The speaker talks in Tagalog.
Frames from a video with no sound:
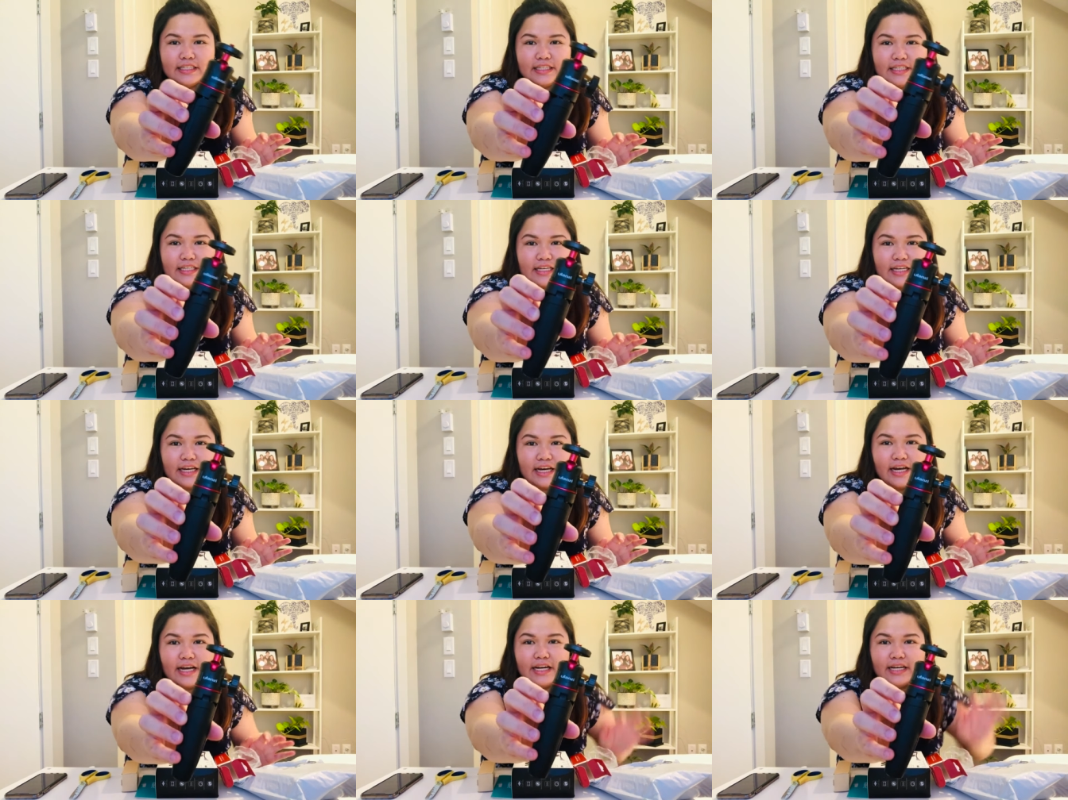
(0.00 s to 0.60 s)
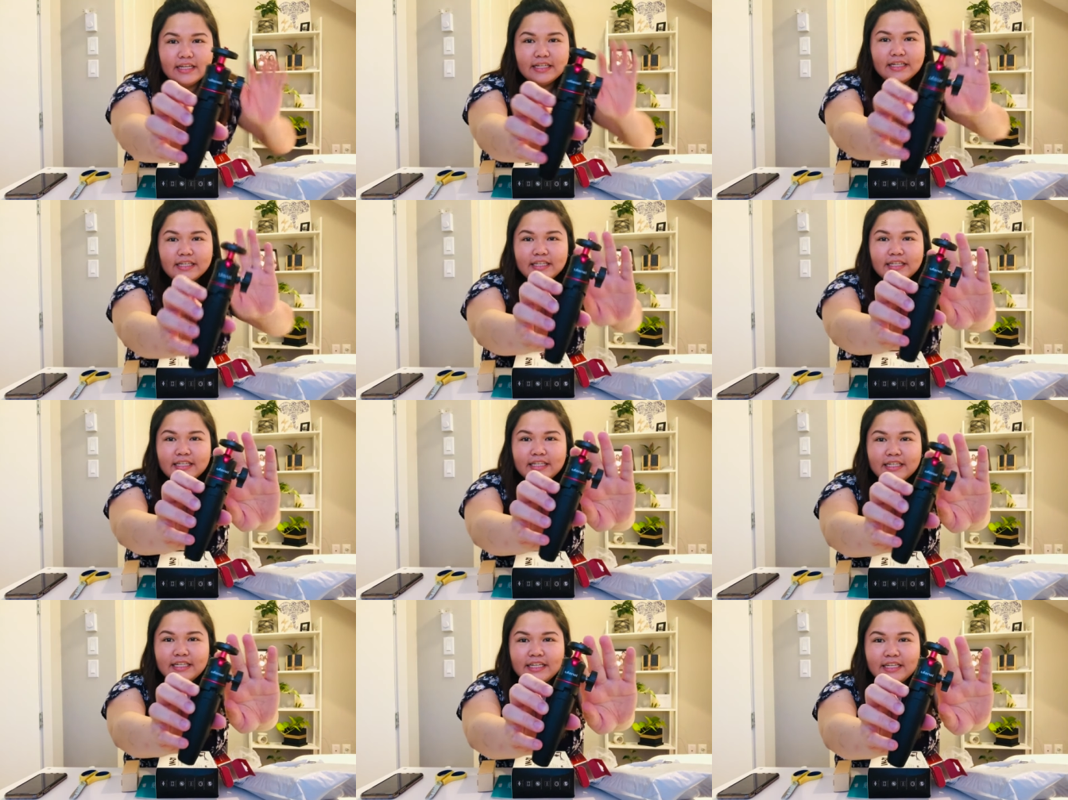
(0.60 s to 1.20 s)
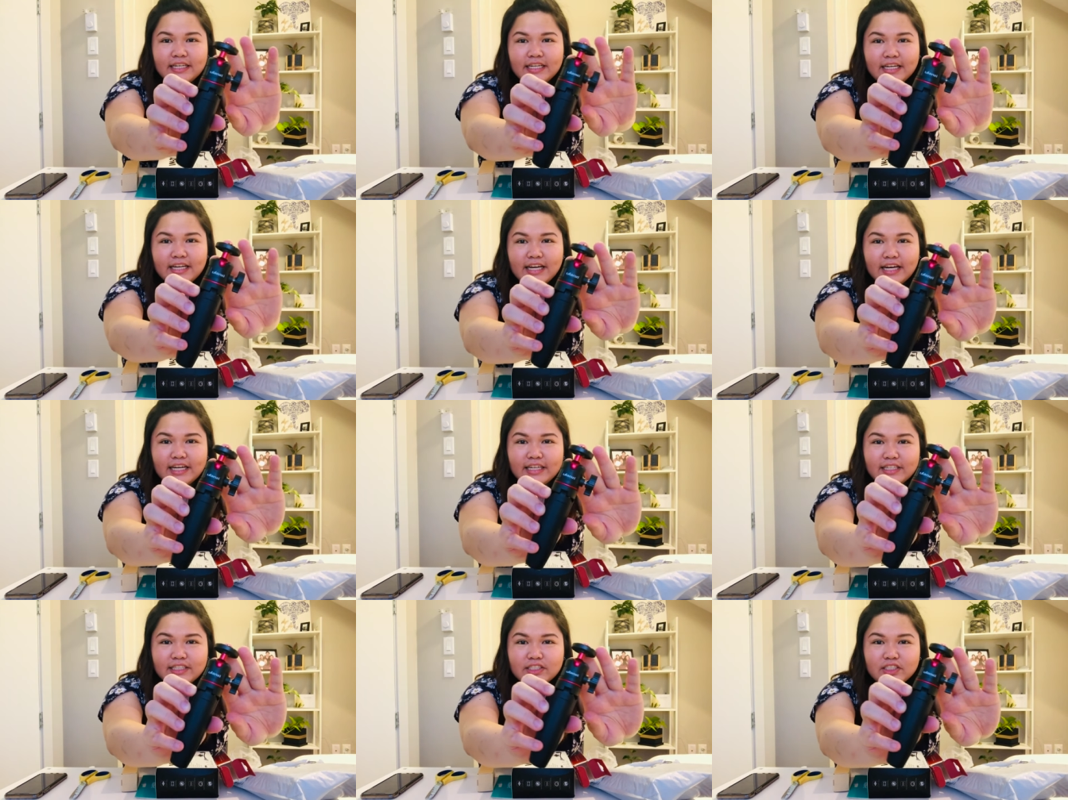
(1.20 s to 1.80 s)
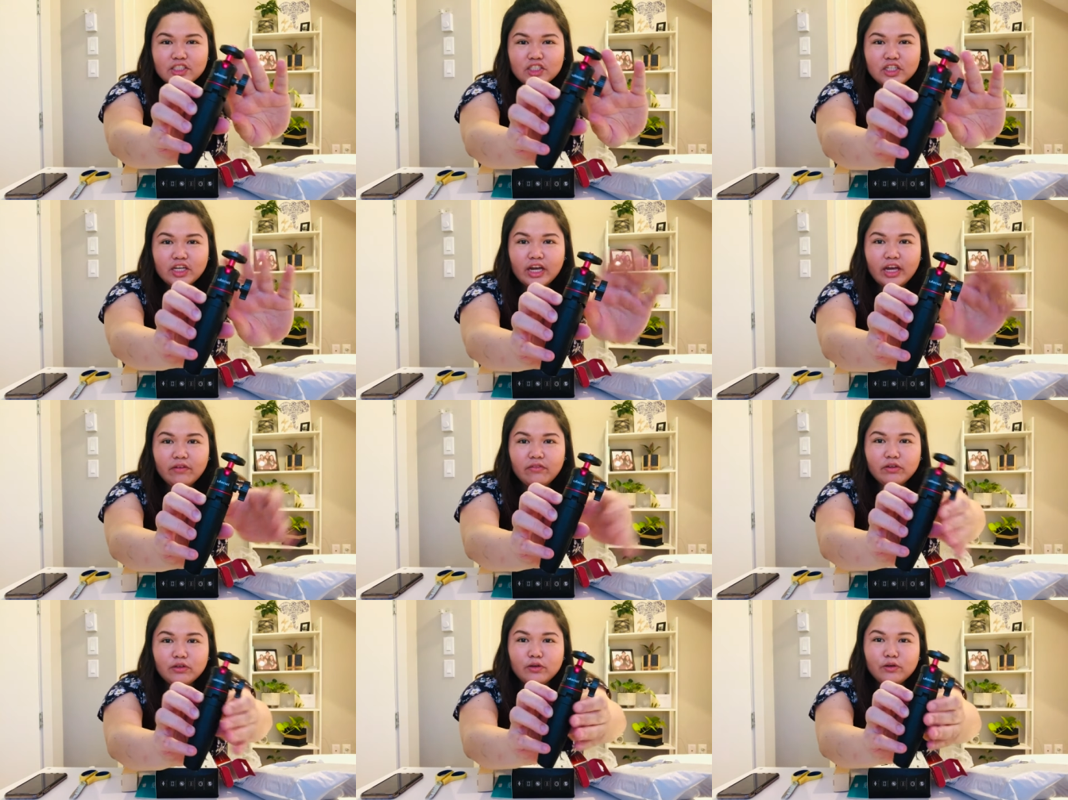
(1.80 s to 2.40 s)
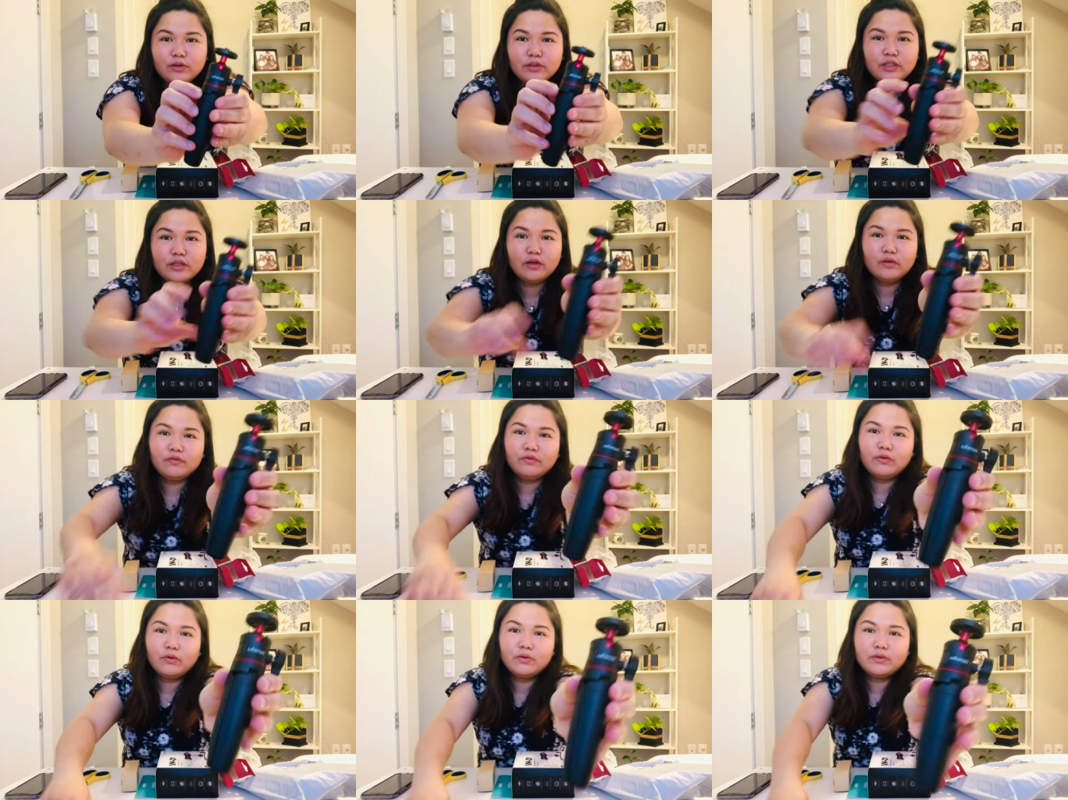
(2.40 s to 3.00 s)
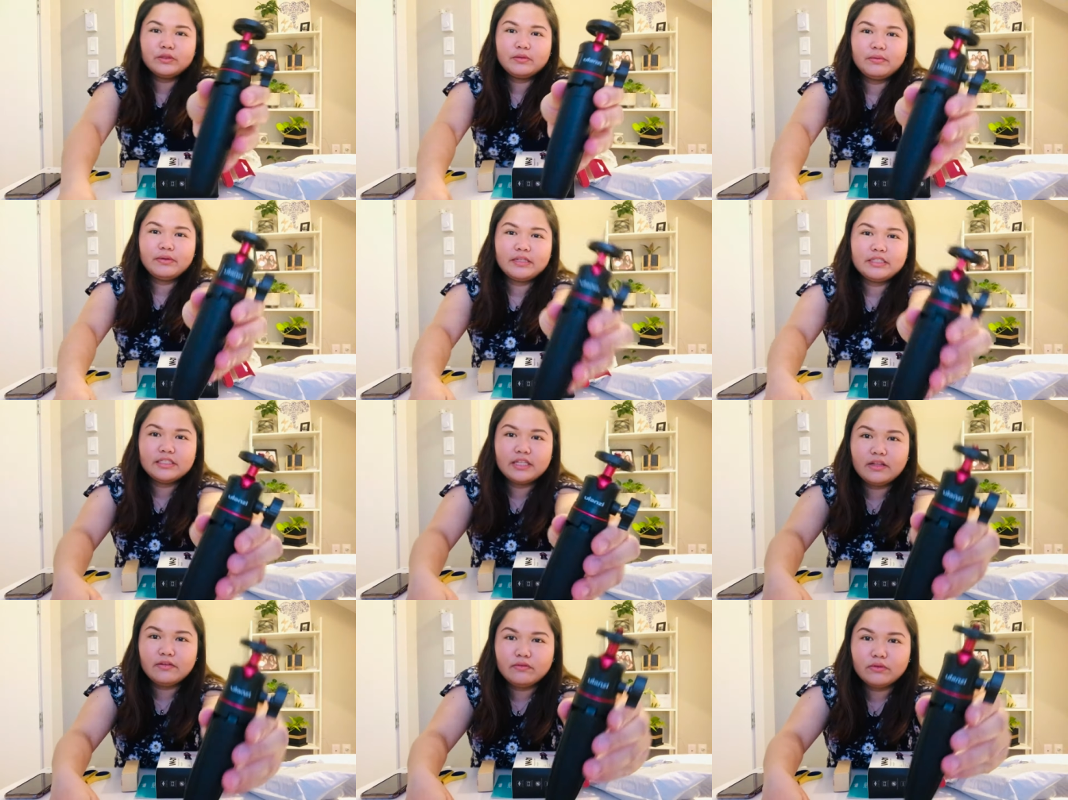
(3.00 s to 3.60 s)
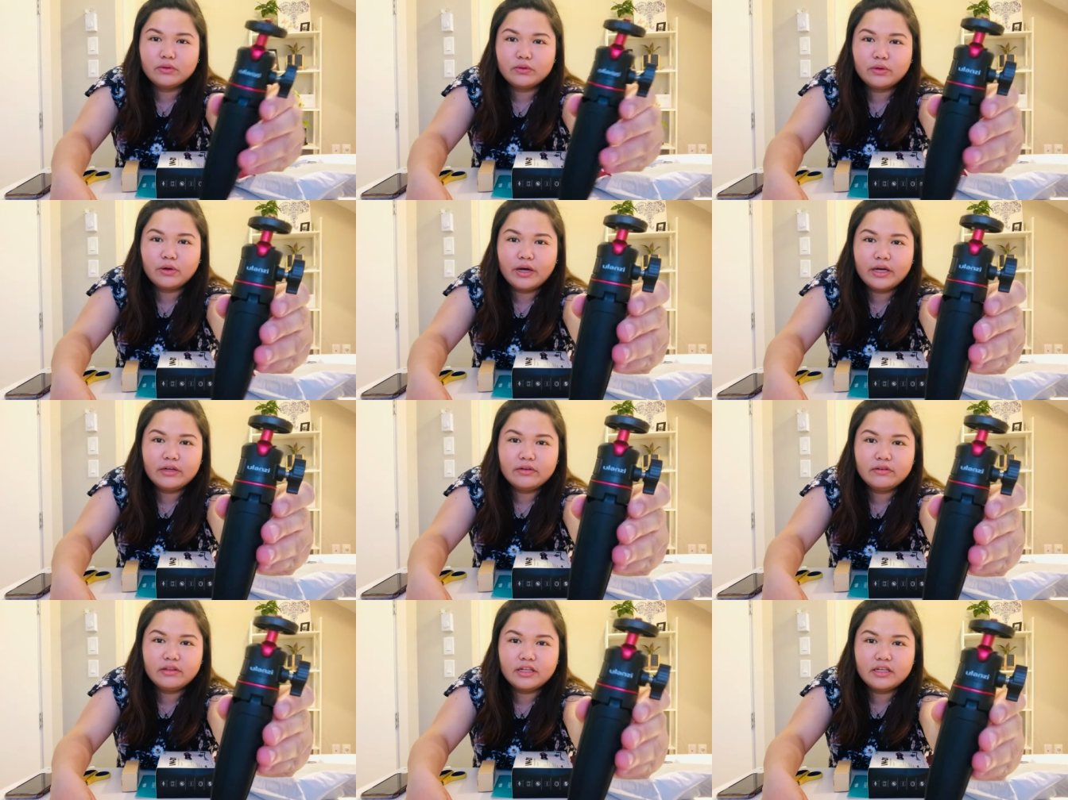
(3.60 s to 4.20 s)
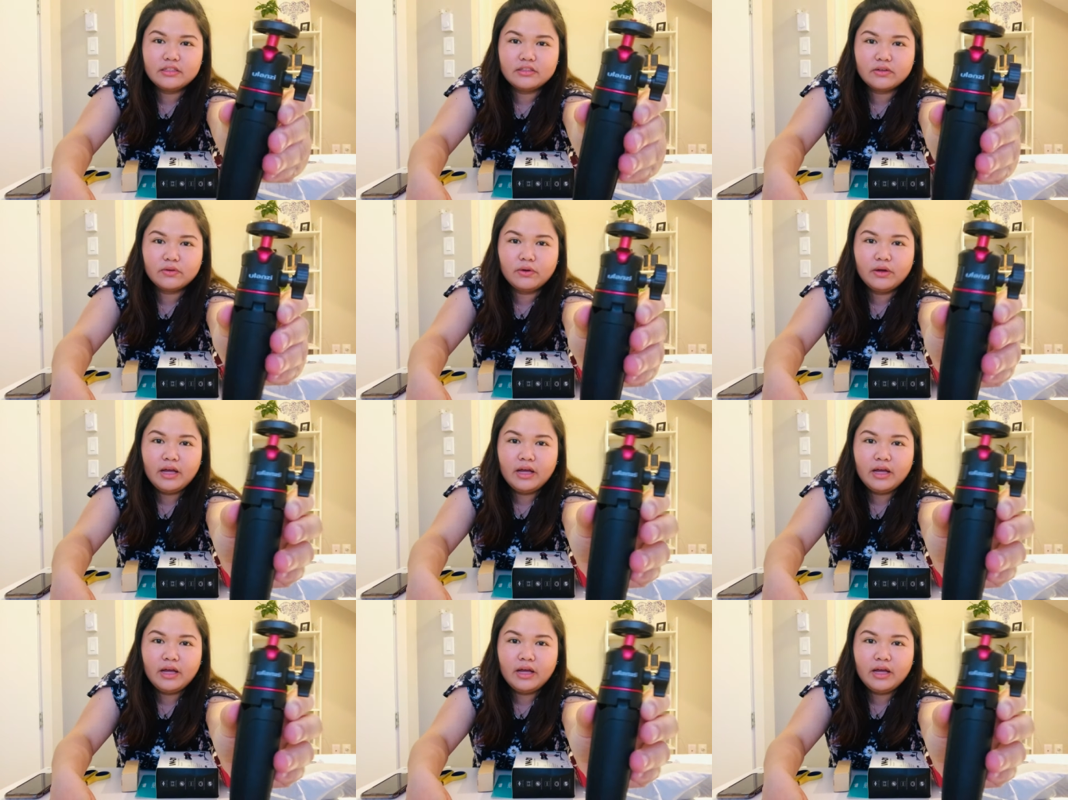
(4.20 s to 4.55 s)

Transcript: Yeah. Ayan siya. Ewan ko kung nag-focus naman yung cellphone ko. I don't think so.